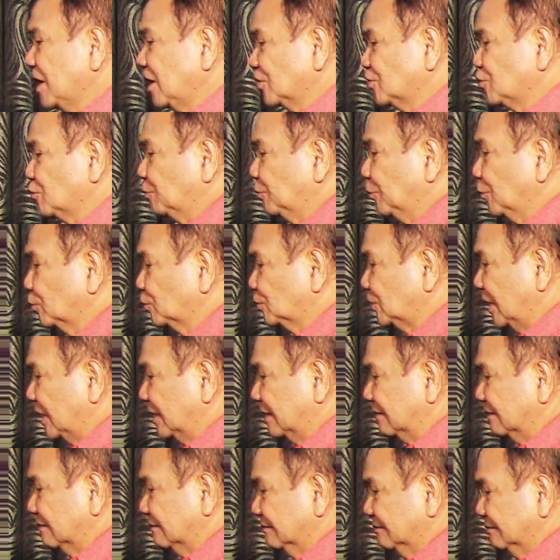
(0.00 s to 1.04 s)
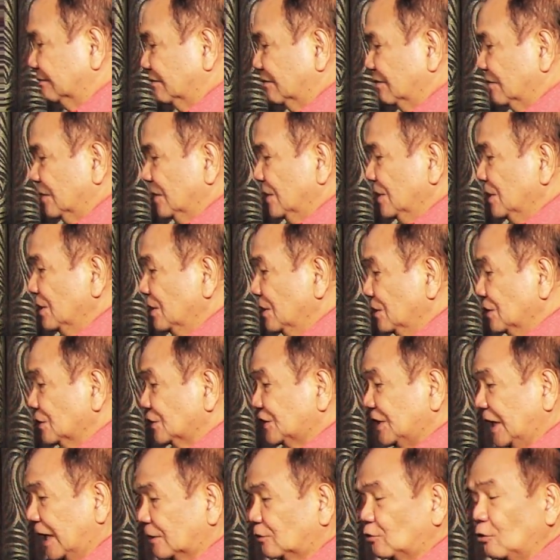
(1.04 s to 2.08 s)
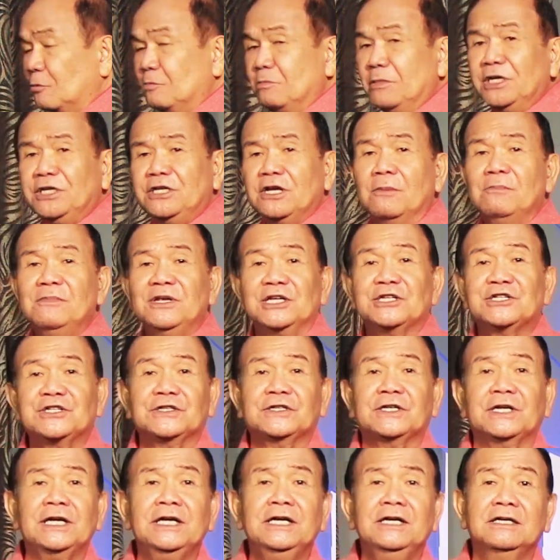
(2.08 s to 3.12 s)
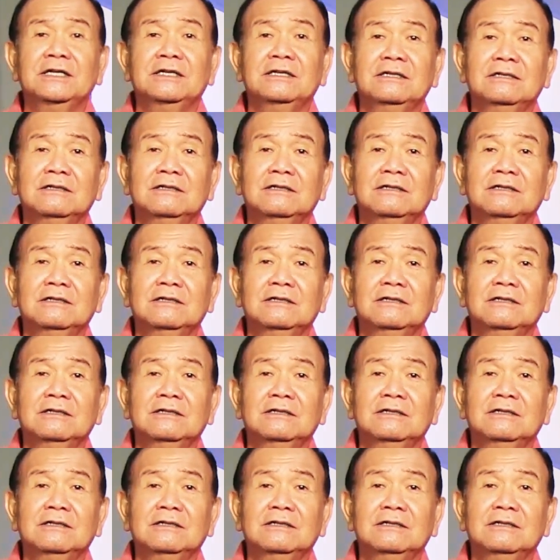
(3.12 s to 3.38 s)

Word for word: makasuportar sa atong media ministry.